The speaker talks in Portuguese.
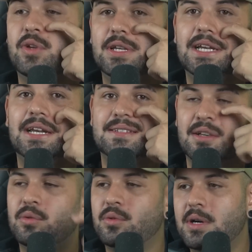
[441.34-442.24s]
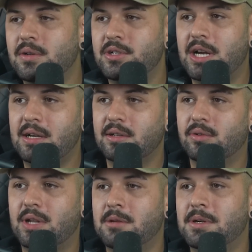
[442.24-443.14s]
que doideira, né? Segundo ano já que
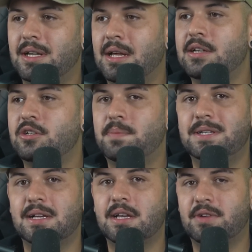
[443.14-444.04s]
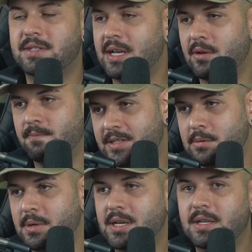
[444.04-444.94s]
o Talibã tá lá. A gente pensar que ia ficar, assim, ah,
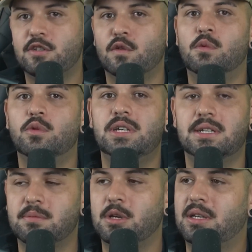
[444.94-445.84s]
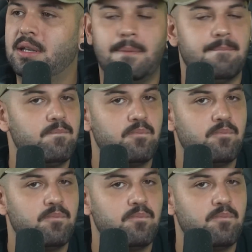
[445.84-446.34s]
semanas e o mundo ia se meter